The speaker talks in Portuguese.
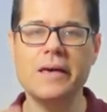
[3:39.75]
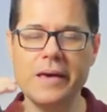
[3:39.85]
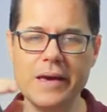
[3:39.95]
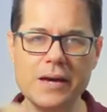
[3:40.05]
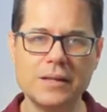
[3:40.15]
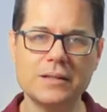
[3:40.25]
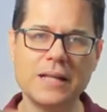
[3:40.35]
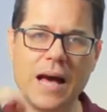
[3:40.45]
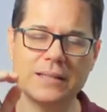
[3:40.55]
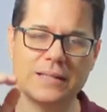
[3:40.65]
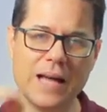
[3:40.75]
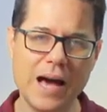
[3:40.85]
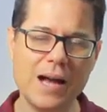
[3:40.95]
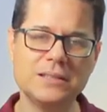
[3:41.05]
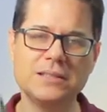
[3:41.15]
é na
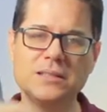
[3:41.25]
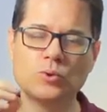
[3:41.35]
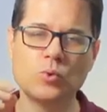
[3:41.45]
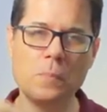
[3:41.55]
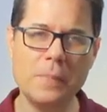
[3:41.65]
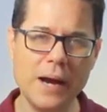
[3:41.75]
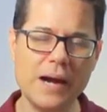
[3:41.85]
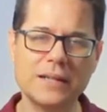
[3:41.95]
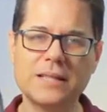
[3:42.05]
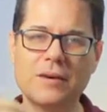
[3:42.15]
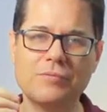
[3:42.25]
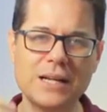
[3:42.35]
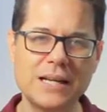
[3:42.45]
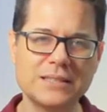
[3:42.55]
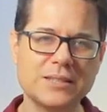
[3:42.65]
análise, descoberta e
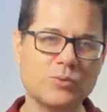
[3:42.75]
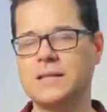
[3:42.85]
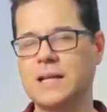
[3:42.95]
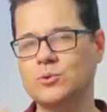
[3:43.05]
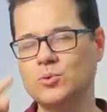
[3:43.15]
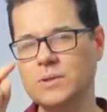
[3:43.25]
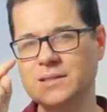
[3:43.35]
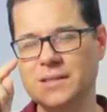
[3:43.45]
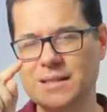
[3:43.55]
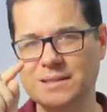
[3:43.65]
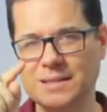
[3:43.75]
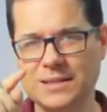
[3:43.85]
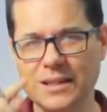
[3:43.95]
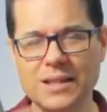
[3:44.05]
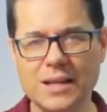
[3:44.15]
avaliação das suas crenças
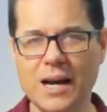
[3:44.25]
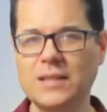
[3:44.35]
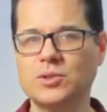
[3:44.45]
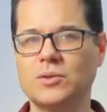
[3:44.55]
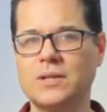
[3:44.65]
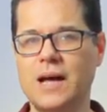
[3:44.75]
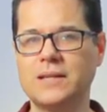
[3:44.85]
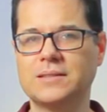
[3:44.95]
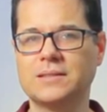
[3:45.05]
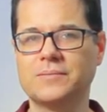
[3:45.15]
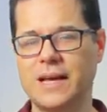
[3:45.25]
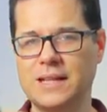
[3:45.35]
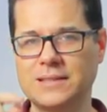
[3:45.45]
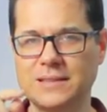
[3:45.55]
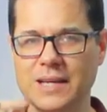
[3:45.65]
irracionais.
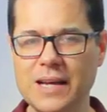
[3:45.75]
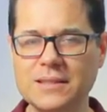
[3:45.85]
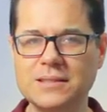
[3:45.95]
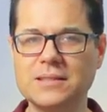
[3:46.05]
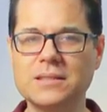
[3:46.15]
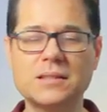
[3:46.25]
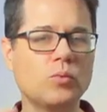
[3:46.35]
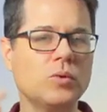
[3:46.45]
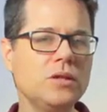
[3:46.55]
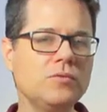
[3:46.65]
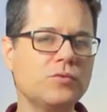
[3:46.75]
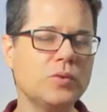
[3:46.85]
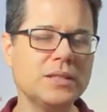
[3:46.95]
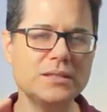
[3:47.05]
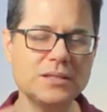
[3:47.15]
Aquelas crenças que estão
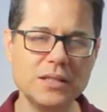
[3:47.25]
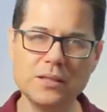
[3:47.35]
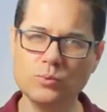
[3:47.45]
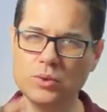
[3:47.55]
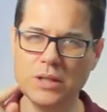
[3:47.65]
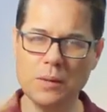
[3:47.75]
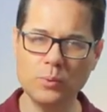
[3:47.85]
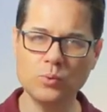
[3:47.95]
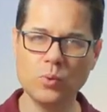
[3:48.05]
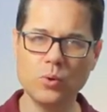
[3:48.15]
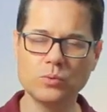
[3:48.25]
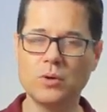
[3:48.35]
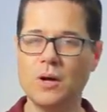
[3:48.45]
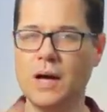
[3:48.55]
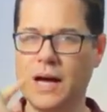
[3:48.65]
influenciando o tempo todo
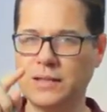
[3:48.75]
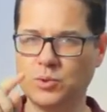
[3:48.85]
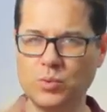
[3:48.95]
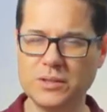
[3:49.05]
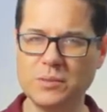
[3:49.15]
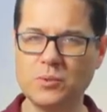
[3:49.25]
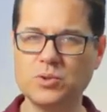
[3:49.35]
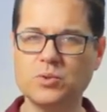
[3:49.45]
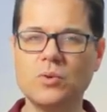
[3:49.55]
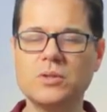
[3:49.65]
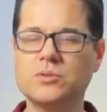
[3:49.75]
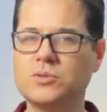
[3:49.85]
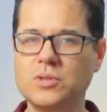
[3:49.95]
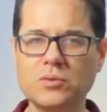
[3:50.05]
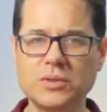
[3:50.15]
as suas emoções, os
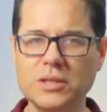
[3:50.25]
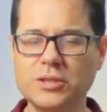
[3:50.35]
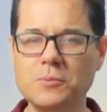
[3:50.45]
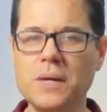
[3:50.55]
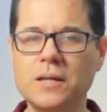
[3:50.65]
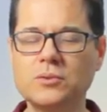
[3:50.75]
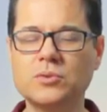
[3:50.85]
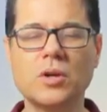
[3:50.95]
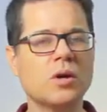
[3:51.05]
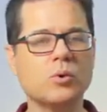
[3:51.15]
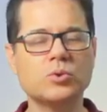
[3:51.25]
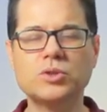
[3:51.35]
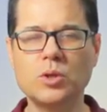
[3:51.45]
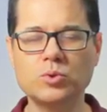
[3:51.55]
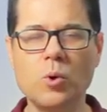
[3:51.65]
teus sentimentos os
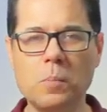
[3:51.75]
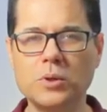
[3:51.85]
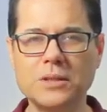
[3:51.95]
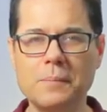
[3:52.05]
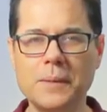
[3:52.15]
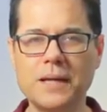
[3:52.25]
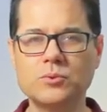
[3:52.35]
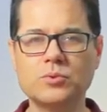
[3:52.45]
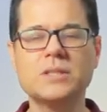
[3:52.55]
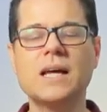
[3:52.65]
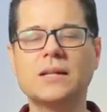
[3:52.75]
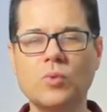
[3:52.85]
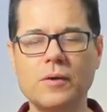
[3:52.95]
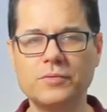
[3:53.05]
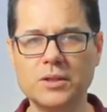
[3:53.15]
teus comportamentos e a
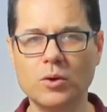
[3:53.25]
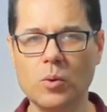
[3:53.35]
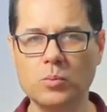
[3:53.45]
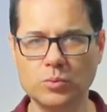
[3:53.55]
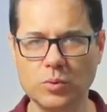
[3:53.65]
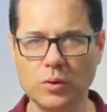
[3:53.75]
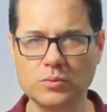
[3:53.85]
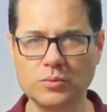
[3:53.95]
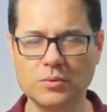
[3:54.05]
tua vida como um todo.